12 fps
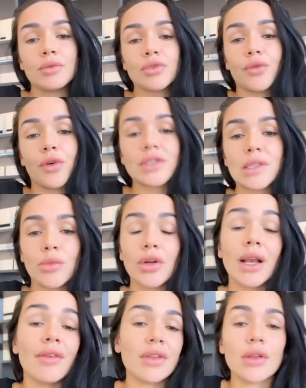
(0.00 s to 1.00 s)
Parce que
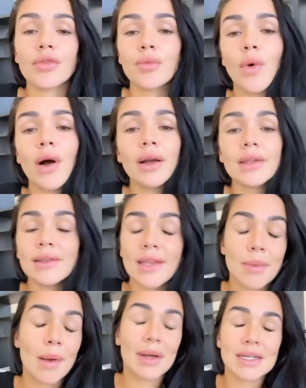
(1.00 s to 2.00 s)
forcément, il avait 9 mois, il ne
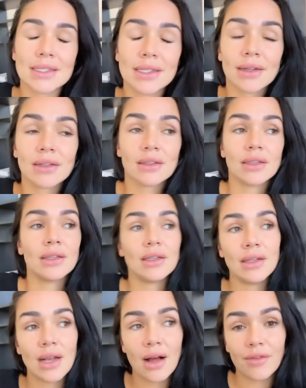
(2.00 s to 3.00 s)
savait pas marcher, hein,
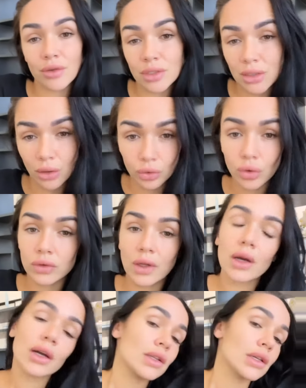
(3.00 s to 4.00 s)
il a avancé dans le
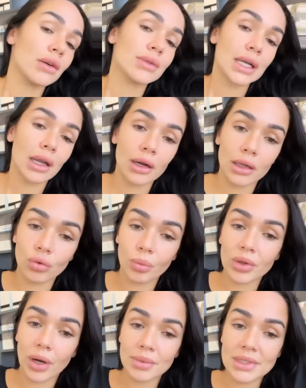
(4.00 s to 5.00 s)
trotteur et c'est comme ça qu'il est
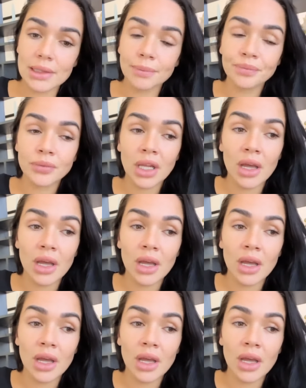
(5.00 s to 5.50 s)
tombé dans la piscine.